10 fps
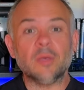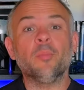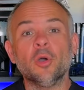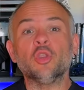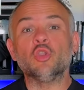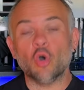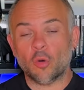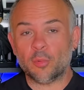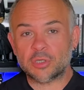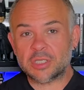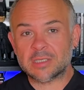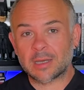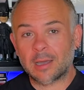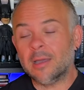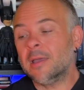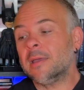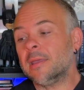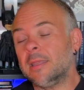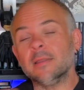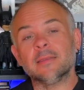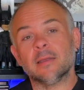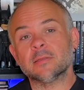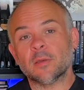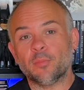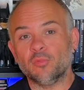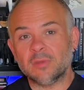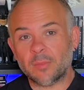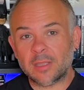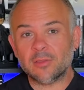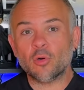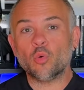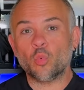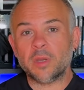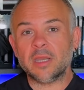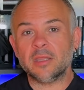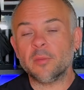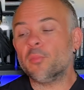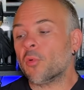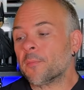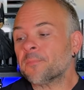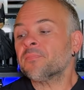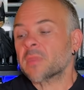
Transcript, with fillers: Poi dopo ci sarà il terzo appuntamento con Winnie the Pooh.